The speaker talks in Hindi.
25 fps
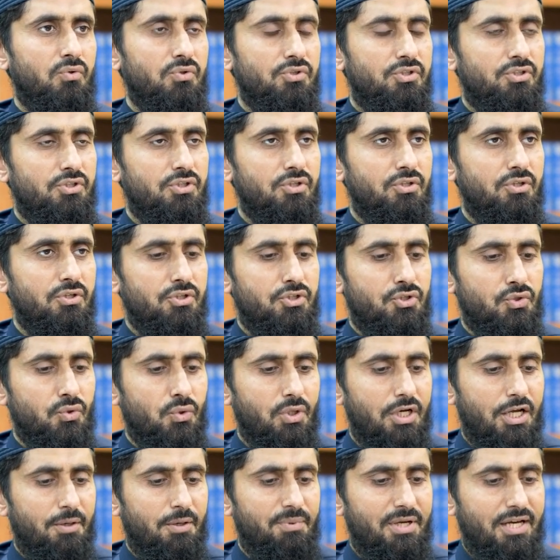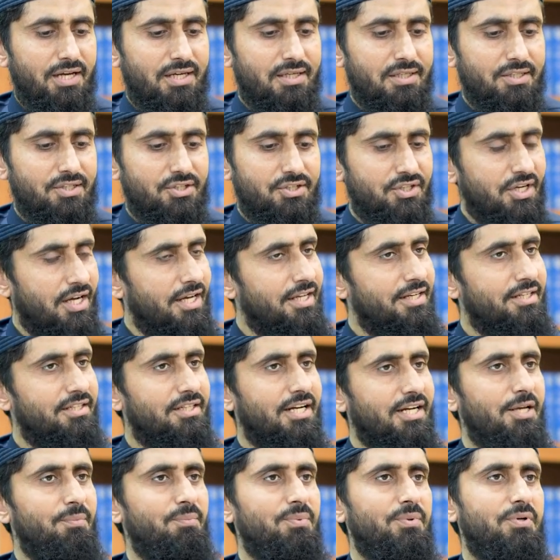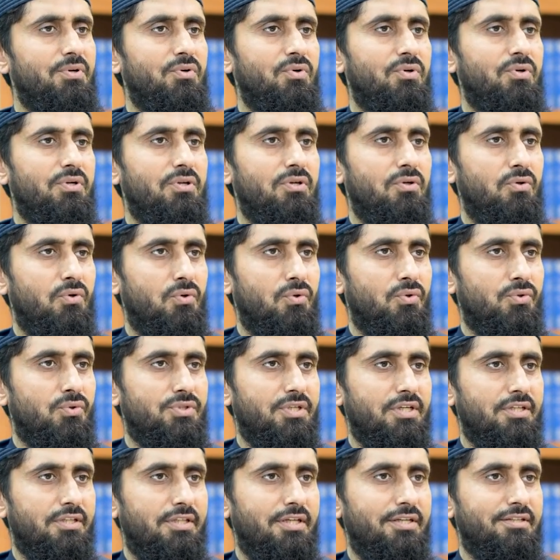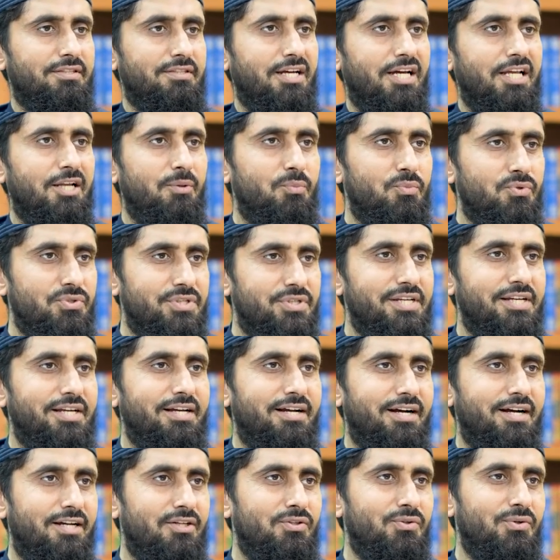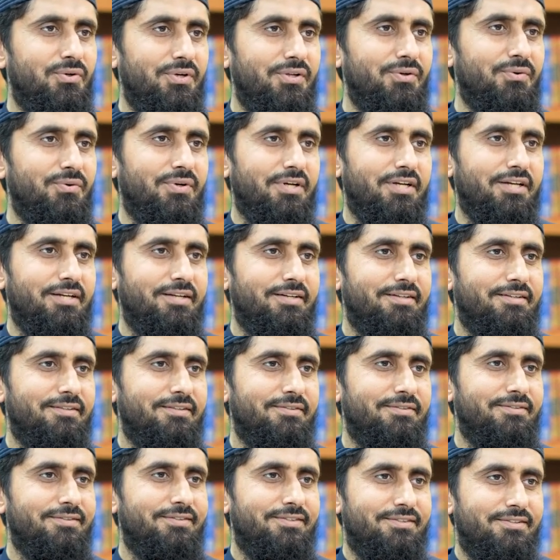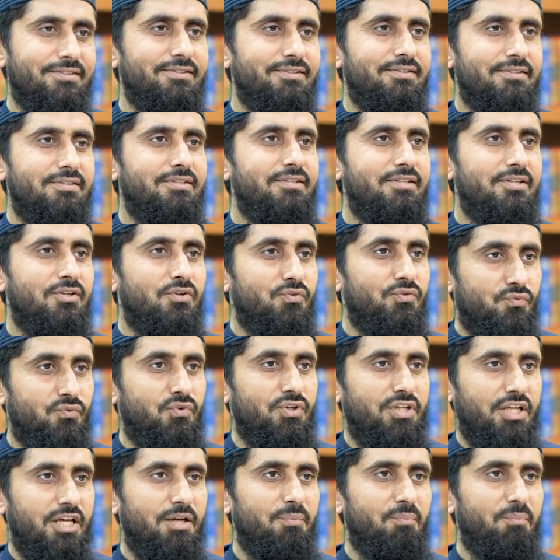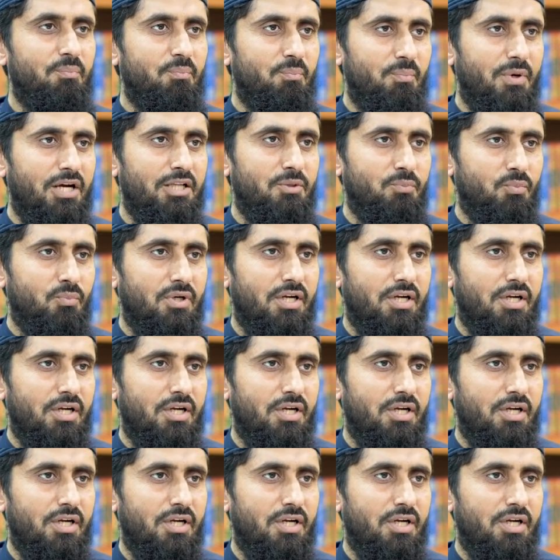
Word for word: कुछ शोला बयाँ शायद टाइप लोग हो सकते हैं सारे मौसीकार थोड़े होंगे वो ये बात